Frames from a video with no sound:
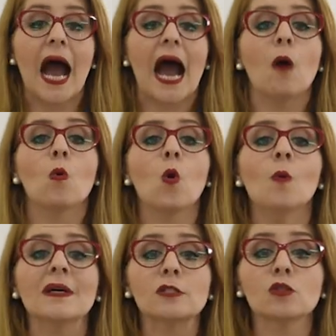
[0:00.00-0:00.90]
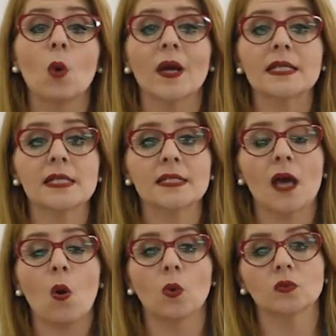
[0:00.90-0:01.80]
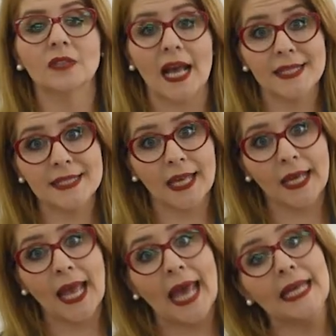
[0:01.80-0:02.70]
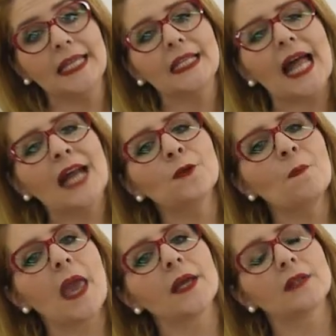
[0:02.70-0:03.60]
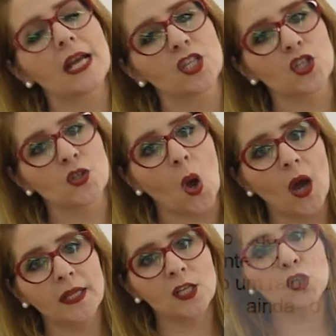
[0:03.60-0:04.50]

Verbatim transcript: Algumas coisas acontecem e lá no meio da história